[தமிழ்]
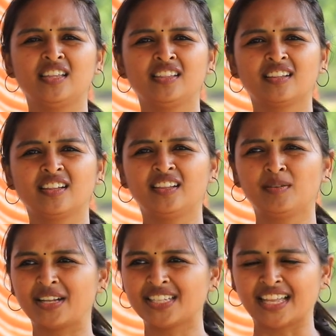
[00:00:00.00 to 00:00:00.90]

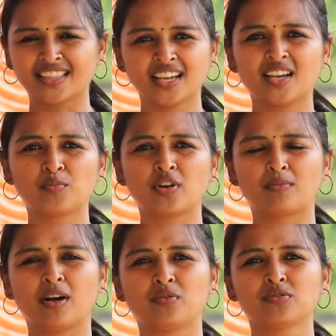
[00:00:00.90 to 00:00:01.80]
இந்த மாதிரி சந்தைகள்
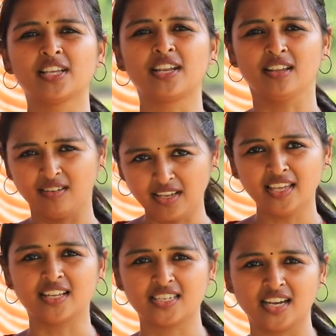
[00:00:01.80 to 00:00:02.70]
மூலியமாகவும் சரி
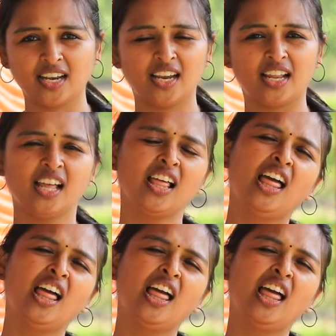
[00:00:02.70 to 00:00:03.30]
இங்கே சென்னையில்